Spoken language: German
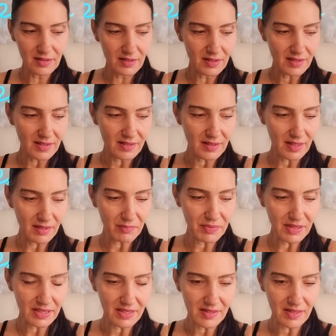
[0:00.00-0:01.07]
Sehr
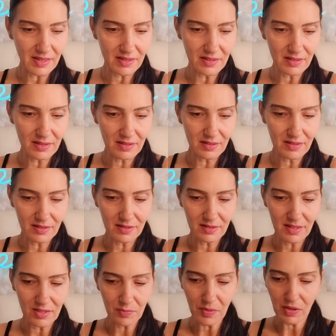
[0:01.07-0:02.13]
präsent.
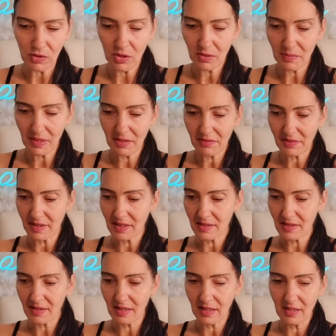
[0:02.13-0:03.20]
Dich braucht man
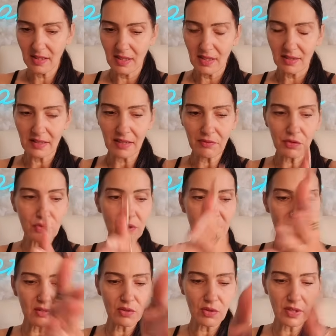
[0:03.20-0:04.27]
fast, ja. Da, wo du
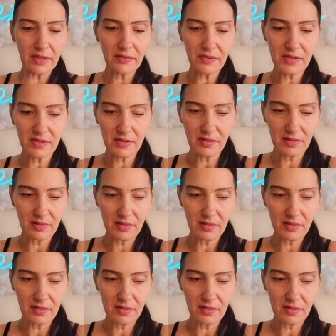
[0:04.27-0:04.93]
hinläufst,